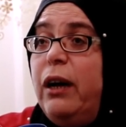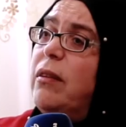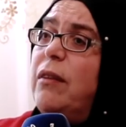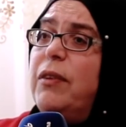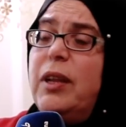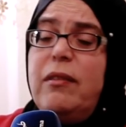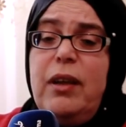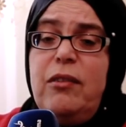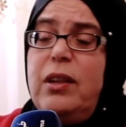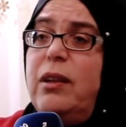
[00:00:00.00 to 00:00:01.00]
صافي ديك
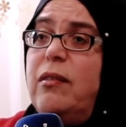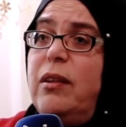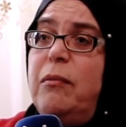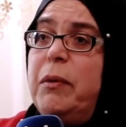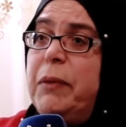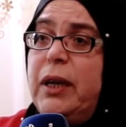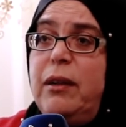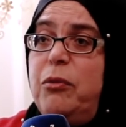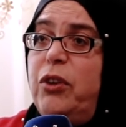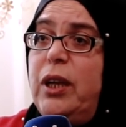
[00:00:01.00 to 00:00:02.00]
الساعه جاتني الصدمه ما
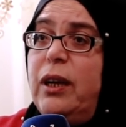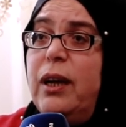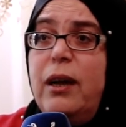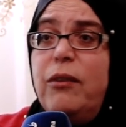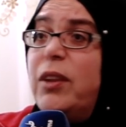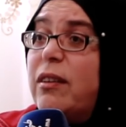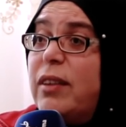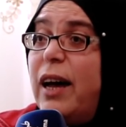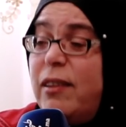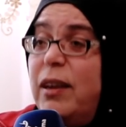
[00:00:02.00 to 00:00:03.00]
نكذبش عليك ديك
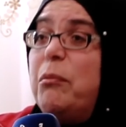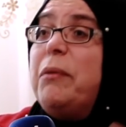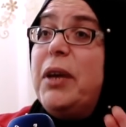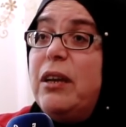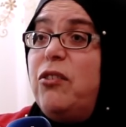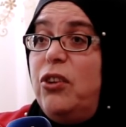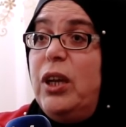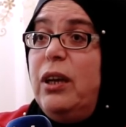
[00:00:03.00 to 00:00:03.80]
الساعه اصلا ما بكيتش